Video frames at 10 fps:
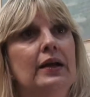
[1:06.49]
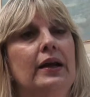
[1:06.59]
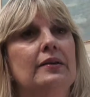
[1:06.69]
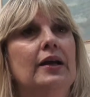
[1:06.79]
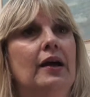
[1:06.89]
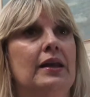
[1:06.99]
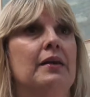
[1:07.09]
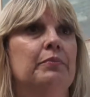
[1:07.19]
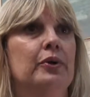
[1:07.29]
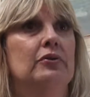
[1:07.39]
esta
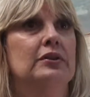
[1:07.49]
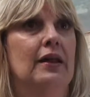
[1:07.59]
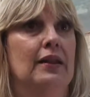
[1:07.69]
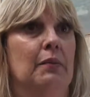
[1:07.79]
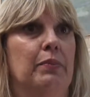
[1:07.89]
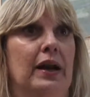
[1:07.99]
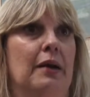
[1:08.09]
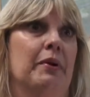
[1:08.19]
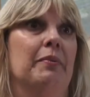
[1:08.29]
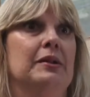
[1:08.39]
impronta de la
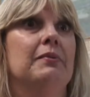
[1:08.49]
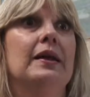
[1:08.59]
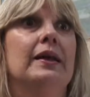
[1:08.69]
perspectiva de